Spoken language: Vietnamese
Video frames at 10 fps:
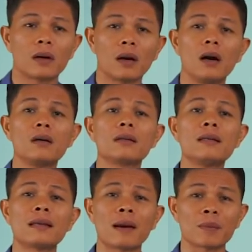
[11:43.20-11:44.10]
hơn
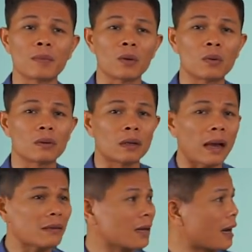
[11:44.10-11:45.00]
900 triệu.
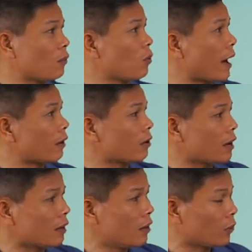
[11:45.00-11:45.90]
Cái sai lầm của bạn nó
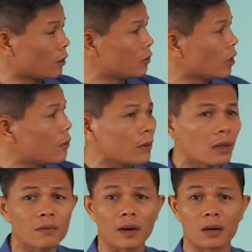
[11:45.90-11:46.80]
rất là nhiều thứ, thiếu kiến
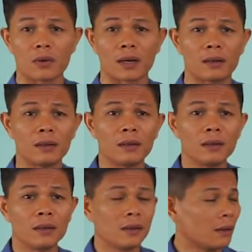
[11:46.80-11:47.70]
thức về kinh doanh
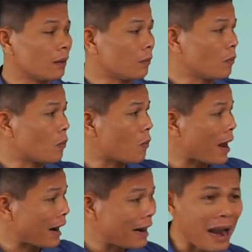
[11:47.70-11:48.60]

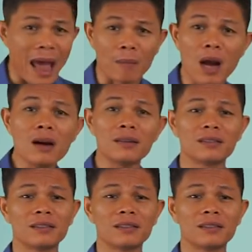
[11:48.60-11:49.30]
mà lại làm lớn.